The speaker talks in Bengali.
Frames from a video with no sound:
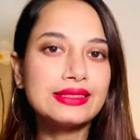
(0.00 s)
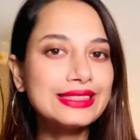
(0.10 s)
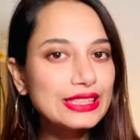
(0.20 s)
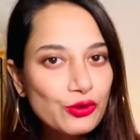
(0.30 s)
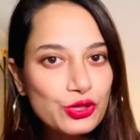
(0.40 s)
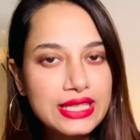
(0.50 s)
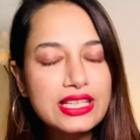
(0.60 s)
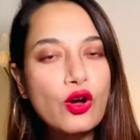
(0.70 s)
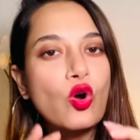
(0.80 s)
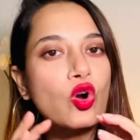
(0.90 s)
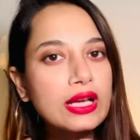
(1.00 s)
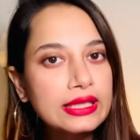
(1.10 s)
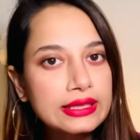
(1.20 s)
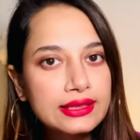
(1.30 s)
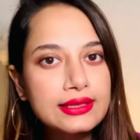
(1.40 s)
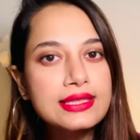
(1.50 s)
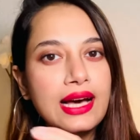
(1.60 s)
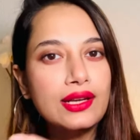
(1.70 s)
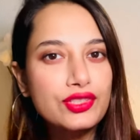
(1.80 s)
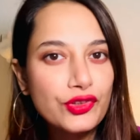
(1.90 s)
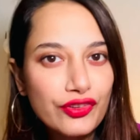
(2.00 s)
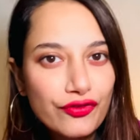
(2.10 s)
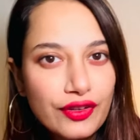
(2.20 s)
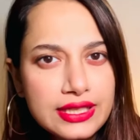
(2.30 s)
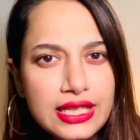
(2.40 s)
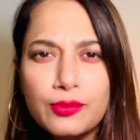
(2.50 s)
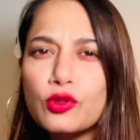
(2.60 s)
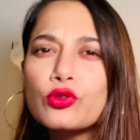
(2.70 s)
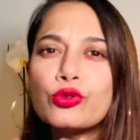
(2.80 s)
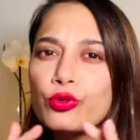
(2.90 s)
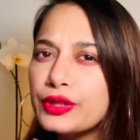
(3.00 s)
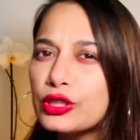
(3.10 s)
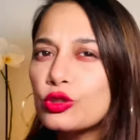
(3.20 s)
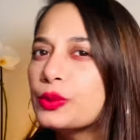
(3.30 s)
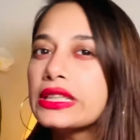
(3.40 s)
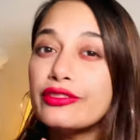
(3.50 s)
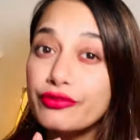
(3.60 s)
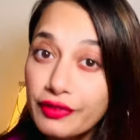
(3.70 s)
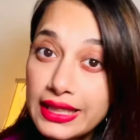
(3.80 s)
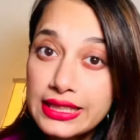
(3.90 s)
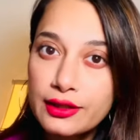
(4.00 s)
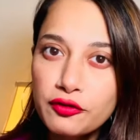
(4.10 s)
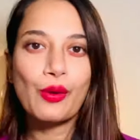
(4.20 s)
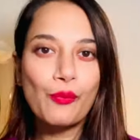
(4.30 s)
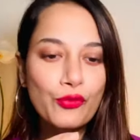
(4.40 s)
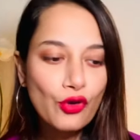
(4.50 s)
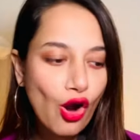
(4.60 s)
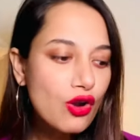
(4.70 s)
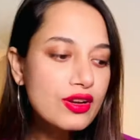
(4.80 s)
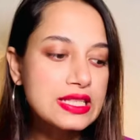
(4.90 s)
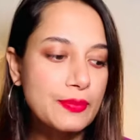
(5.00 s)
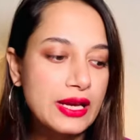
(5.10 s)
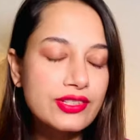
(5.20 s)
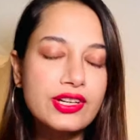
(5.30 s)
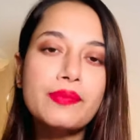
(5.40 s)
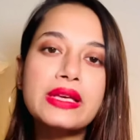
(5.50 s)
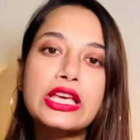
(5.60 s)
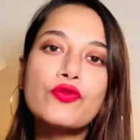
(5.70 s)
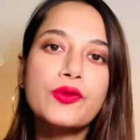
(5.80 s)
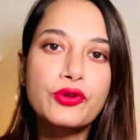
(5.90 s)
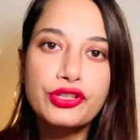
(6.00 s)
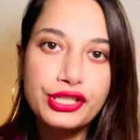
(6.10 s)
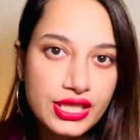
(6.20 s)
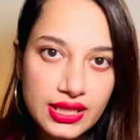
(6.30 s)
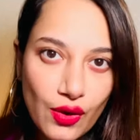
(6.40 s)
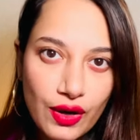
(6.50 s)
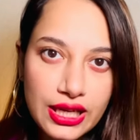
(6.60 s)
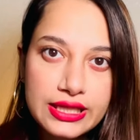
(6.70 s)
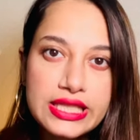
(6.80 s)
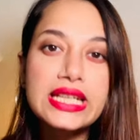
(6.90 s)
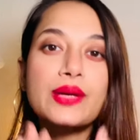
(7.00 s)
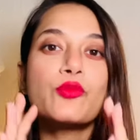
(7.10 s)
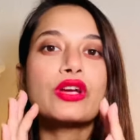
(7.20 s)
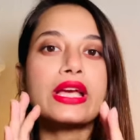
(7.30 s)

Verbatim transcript: যেটা হচ্ছে একটা অর্গানিক সানস্ক্রিন ফিল্টার এবং খুবই খুবই ইফেক্টিভ ব্রড স্পেকট্রাম ইউভি প্রোটেকশন দেওয়ার ক্ষেত্রে এবং